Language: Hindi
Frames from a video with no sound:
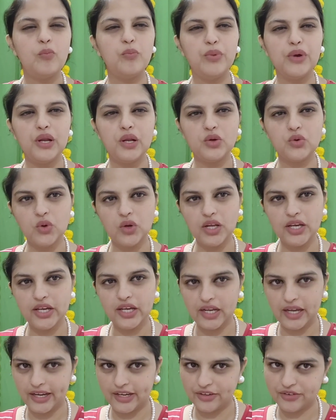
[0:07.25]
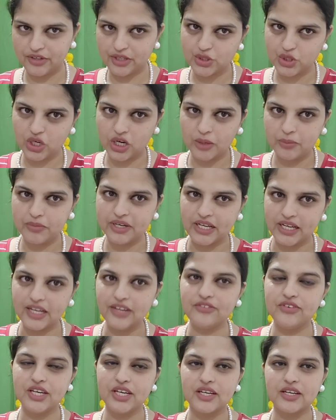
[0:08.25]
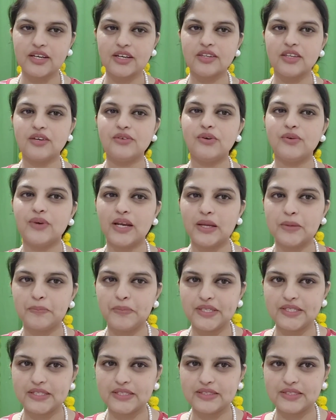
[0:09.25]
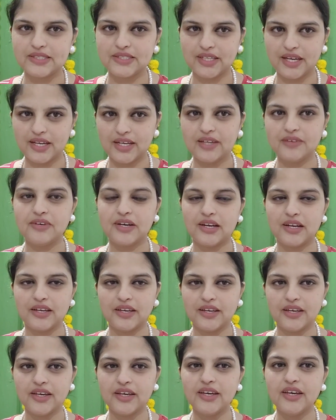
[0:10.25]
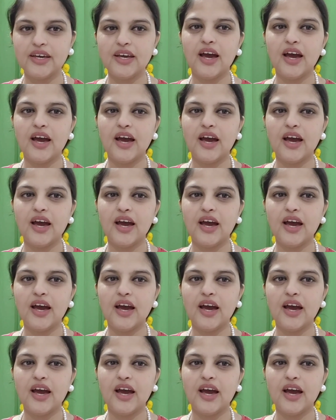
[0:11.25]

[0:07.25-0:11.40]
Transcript: बिल्कुल ही लाइट वेट जो हम डेली वेयर करते हैं वो वाले पीसेस रहने वाले हैं